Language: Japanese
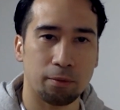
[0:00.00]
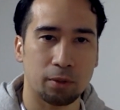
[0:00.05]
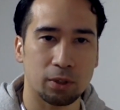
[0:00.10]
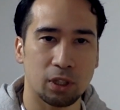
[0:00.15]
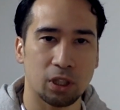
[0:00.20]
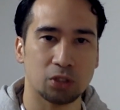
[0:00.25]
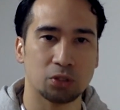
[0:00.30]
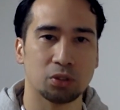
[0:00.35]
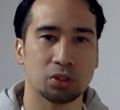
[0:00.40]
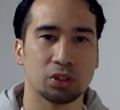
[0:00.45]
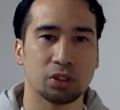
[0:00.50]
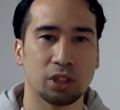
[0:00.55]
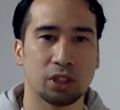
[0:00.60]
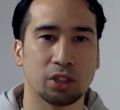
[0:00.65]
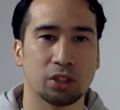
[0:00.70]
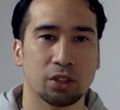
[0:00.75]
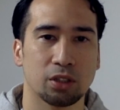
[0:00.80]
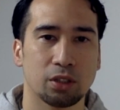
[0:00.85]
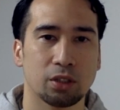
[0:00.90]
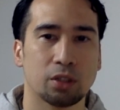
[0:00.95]
私としては、
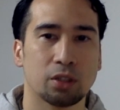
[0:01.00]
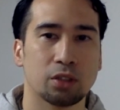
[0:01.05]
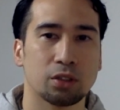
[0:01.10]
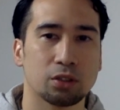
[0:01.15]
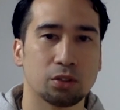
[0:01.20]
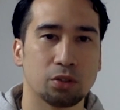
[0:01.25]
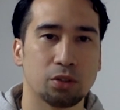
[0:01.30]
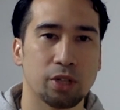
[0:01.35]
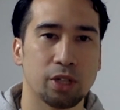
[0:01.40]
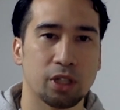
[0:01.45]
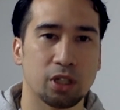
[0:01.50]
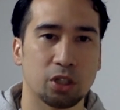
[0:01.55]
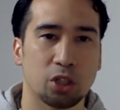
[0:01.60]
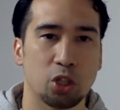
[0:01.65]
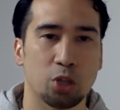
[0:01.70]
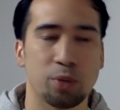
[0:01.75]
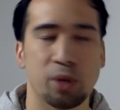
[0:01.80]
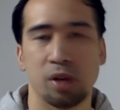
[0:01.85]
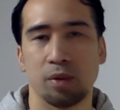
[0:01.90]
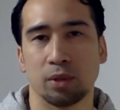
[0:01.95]
えー、その辺が
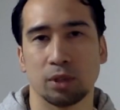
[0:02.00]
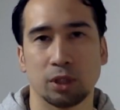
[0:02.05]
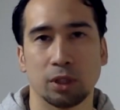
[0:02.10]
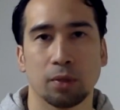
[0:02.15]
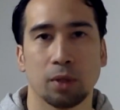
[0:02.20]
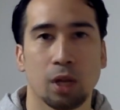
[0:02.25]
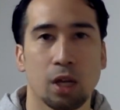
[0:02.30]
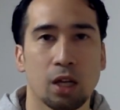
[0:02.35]
興味ありました。